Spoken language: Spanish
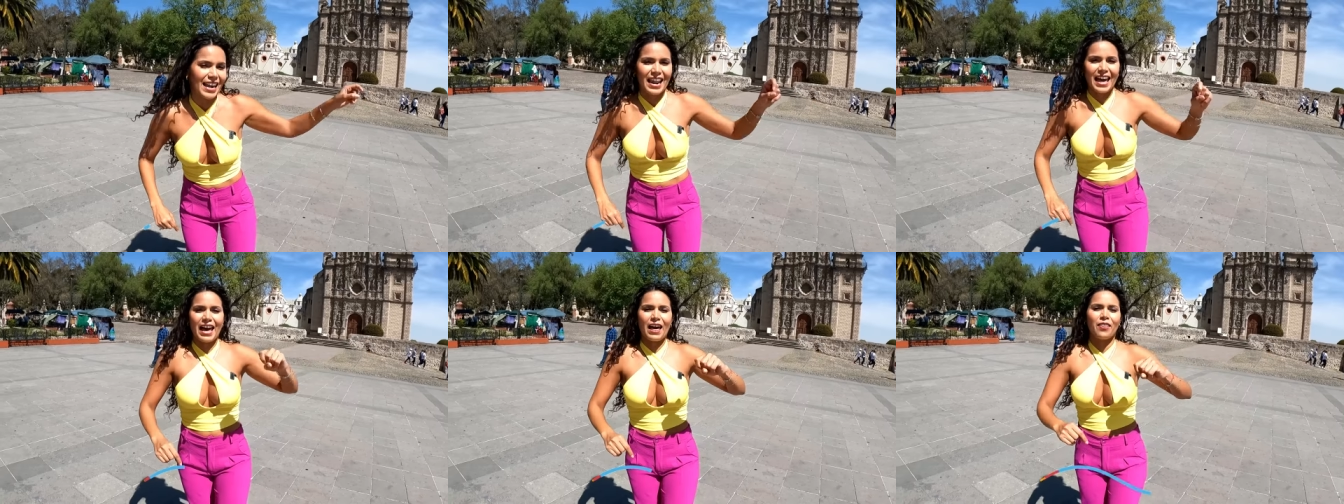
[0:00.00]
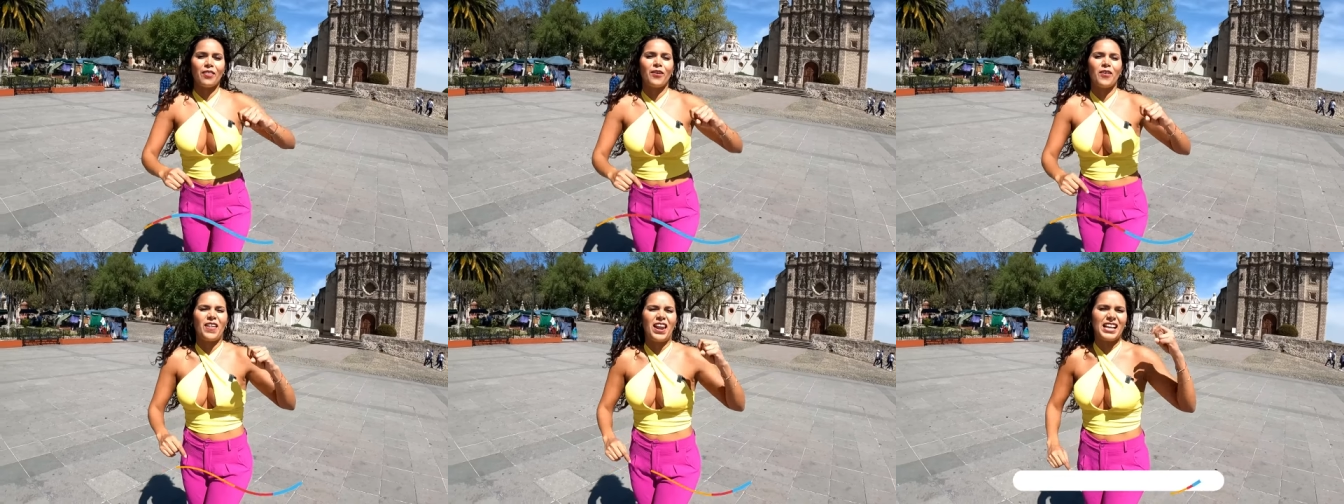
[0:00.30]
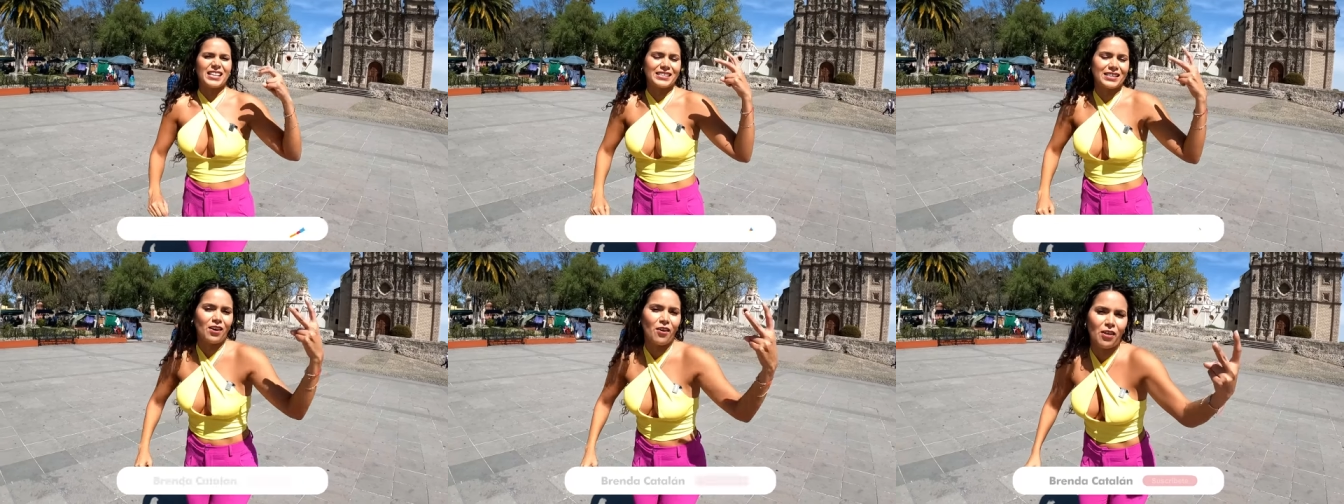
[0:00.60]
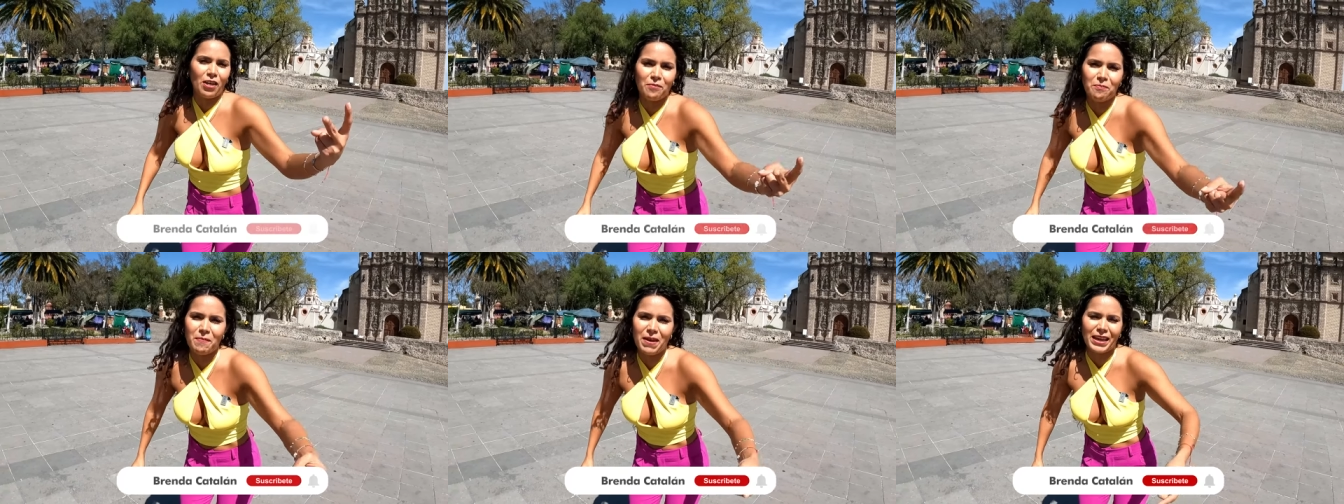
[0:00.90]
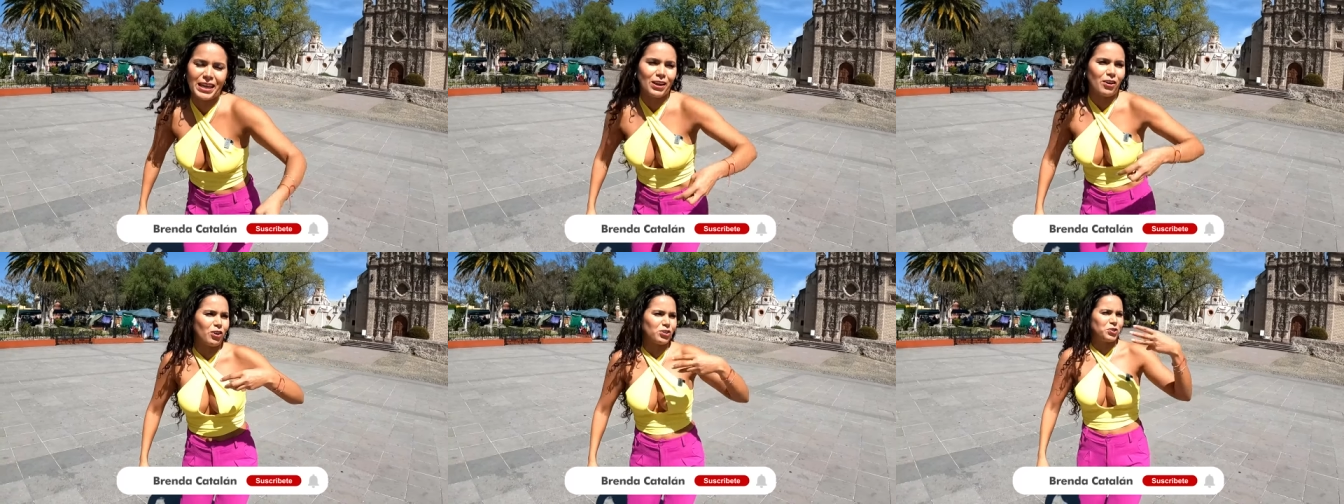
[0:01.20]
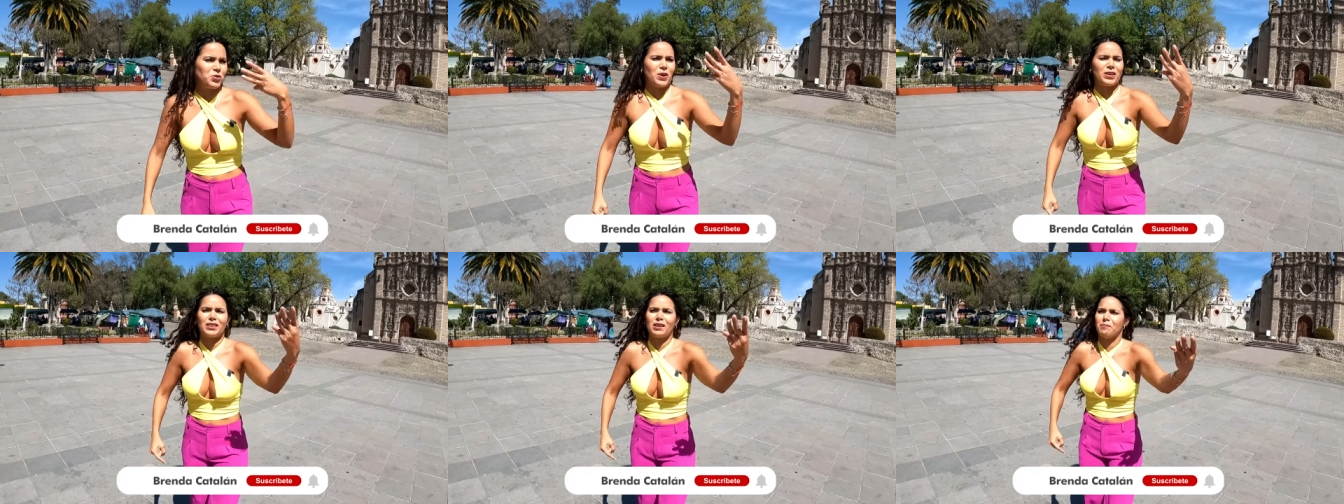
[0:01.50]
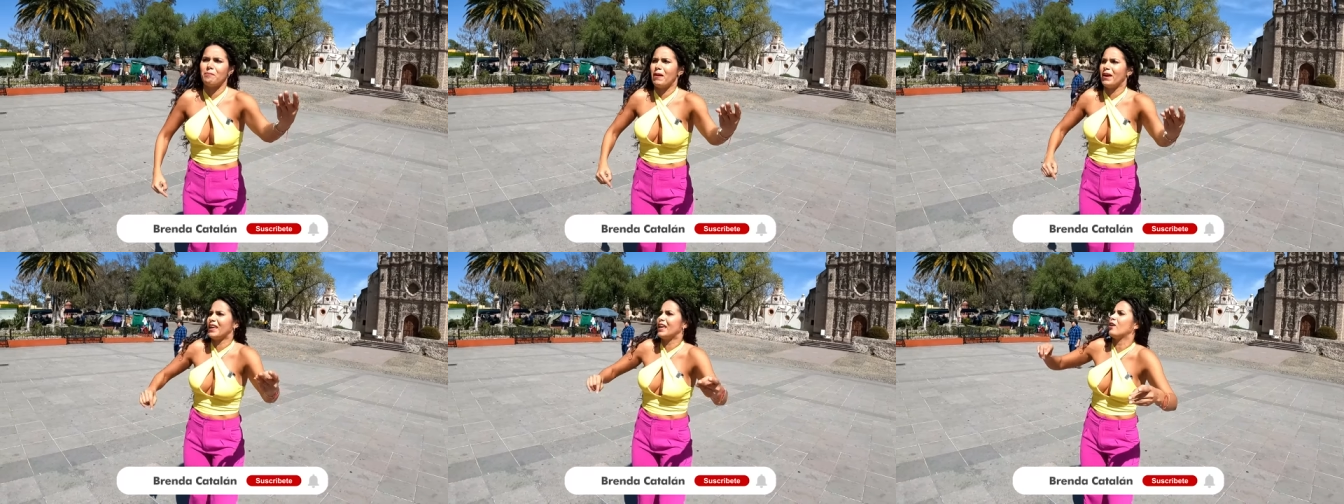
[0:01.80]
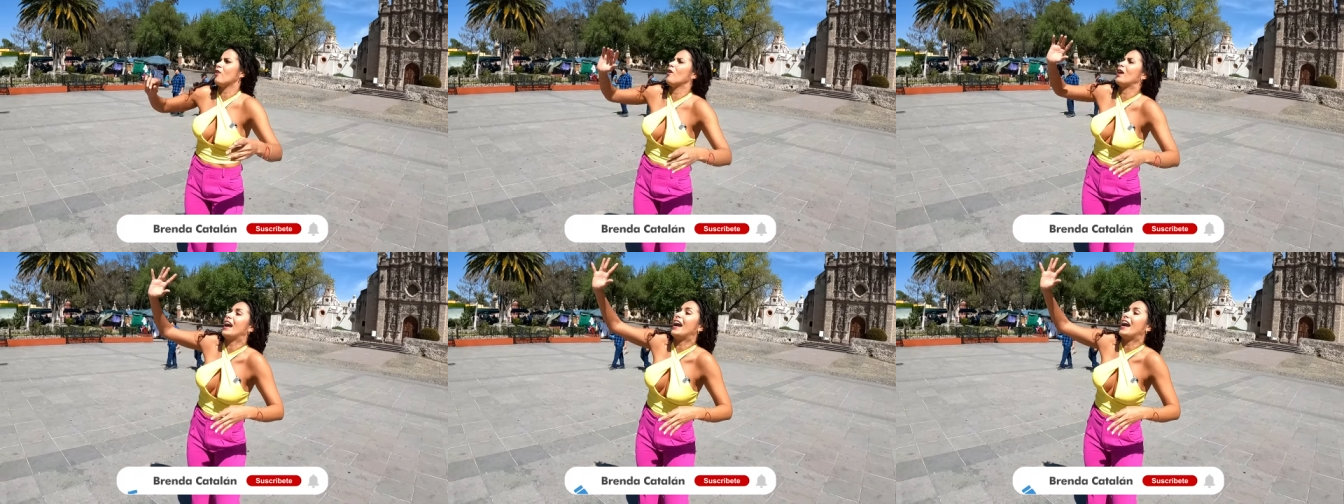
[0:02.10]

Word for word: al lado, del Estado de México, Ciudad de México,